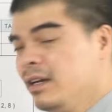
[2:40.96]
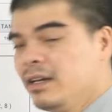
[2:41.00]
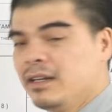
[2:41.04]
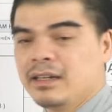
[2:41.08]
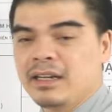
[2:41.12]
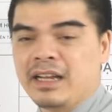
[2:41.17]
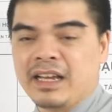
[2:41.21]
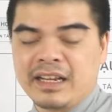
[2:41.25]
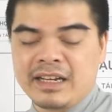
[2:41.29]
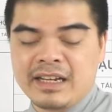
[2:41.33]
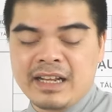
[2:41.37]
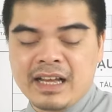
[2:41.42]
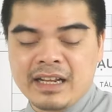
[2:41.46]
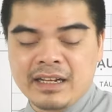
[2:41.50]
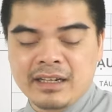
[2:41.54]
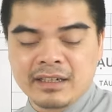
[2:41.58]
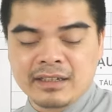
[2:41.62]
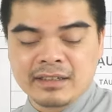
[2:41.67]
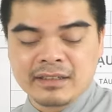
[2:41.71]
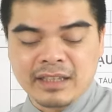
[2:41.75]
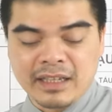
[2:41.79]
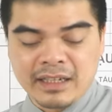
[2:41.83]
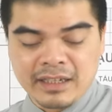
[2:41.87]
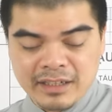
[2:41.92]
Để đạt được
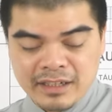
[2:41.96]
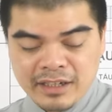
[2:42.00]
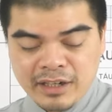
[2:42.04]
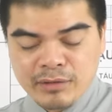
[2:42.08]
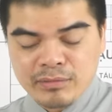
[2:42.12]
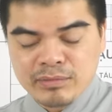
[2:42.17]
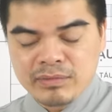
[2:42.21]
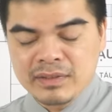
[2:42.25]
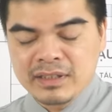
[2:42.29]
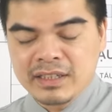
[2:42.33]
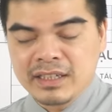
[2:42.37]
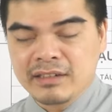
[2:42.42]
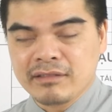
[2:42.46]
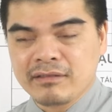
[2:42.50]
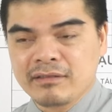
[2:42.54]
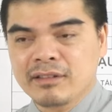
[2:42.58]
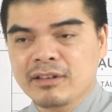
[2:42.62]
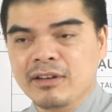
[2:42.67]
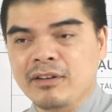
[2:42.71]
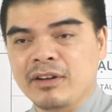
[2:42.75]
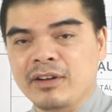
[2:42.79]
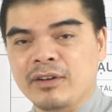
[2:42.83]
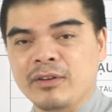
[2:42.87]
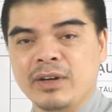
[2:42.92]
cái thành công thì
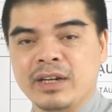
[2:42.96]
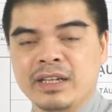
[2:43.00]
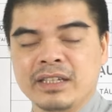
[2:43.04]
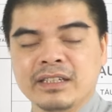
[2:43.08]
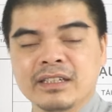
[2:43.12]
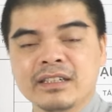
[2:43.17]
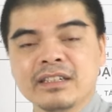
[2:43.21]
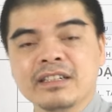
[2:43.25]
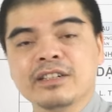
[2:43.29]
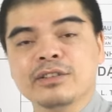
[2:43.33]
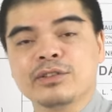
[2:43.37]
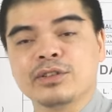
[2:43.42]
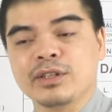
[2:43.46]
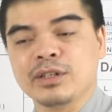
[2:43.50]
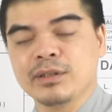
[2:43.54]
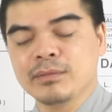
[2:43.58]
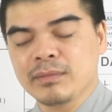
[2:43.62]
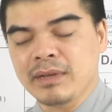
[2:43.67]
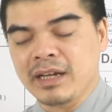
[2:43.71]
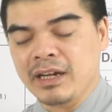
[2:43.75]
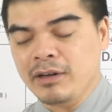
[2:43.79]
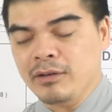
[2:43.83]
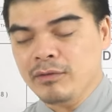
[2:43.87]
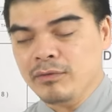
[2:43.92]
cũng đòi hỏi những người tuổi
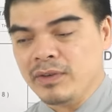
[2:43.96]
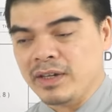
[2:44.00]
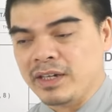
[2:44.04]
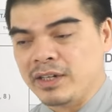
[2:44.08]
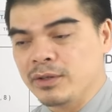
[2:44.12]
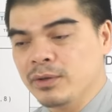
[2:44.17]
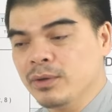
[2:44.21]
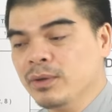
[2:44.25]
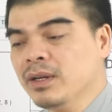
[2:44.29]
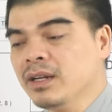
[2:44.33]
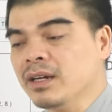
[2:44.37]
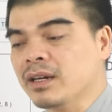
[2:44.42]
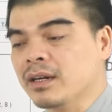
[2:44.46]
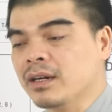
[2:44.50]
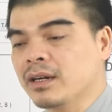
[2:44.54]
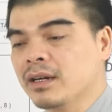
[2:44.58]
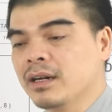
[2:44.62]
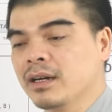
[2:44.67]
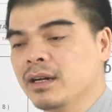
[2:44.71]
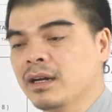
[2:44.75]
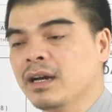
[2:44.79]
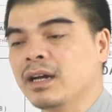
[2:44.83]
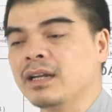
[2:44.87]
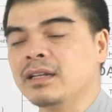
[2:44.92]
Đinh Mão phải nỗ lực
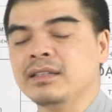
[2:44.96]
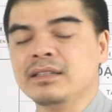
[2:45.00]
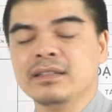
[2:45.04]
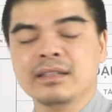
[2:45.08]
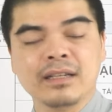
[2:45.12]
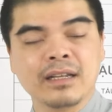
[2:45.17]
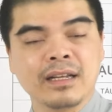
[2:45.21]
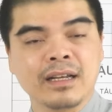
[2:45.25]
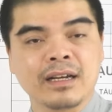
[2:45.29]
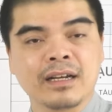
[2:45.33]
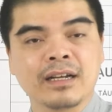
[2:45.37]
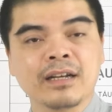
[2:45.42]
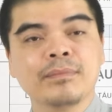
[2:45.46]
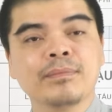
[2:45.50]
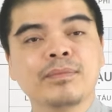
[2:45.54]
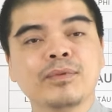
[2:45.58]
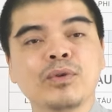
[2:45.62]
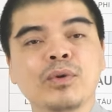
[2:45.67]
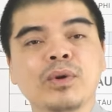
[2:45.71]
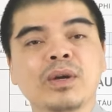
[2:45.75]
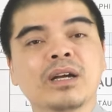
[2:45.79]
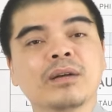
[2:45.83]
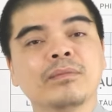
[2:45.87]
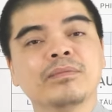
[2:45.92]
gần như là gấp
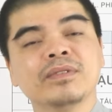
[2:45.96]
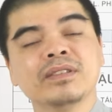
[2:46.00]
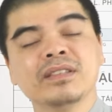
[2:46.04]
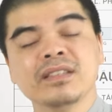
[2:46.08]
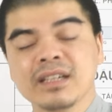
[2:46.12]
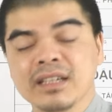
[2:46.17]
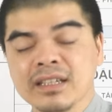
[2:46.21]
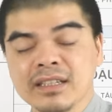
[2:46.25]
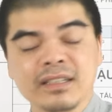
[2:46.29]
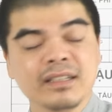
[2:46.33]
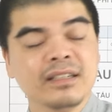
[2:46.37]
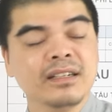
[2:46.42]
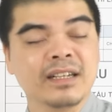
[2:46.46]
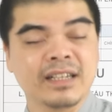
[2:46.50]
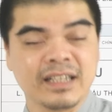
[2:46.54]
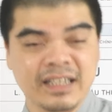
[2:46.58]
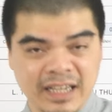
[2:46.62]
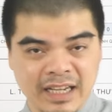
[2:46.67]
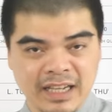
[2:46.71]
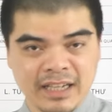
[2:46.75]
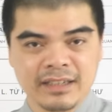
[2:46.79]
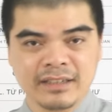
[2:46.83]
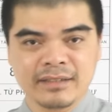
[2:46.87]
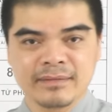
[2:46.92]
đôi, gấp rưỡi những người
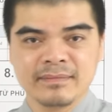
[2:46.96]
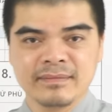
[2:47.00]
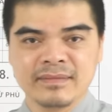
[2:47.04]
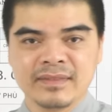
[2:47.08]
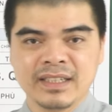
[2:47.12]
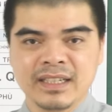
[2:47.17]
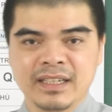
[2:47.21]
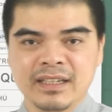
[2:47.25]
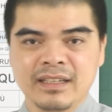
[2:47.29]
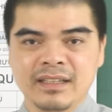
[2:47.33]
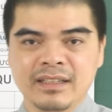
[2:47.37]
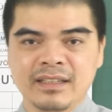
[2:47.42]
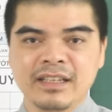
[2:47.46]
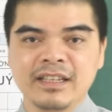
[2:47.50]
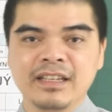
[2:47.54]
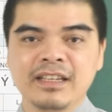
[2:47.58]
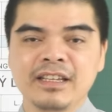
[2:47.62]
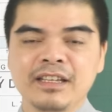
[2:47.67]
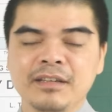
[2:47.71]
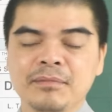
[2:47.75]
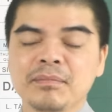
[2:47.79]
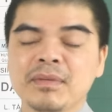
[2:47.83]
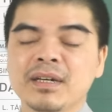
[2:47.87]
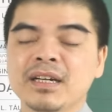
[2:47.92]
khác
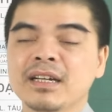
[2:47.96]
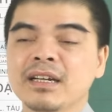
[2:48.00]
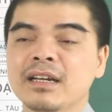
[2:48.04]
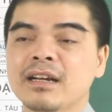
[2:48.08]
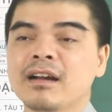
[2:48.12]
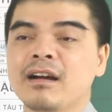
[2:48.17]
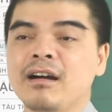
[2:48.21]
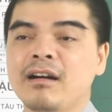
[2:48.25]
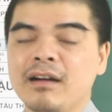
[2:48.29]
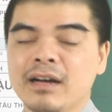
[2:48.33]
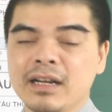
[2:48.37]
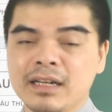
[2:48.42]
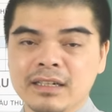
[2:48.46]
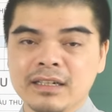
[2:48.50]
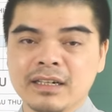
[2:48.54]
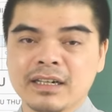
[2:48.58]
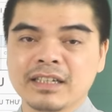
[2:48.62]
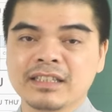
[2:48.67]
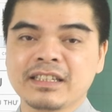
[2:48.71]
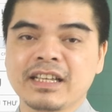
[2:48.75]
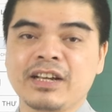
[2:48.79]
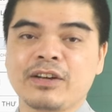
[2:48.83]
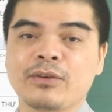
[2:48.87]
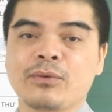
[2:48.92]
thì mới có được
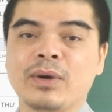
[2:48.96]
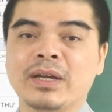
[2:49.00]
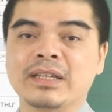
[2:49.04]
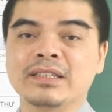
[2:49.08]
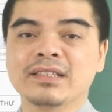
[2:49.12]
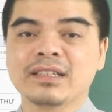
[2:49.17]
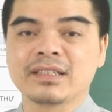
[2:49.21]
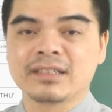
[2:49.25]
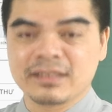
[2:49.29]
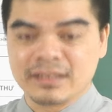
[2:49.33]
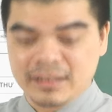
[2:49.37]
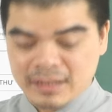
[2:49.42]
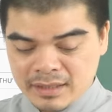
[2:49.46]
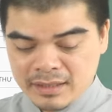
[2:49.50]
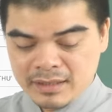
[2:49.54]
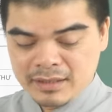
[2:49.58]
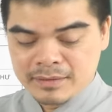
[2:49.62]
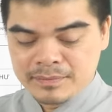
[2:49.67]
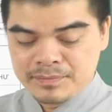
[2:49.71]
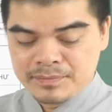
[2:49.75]
cái thành quả rực rỡ.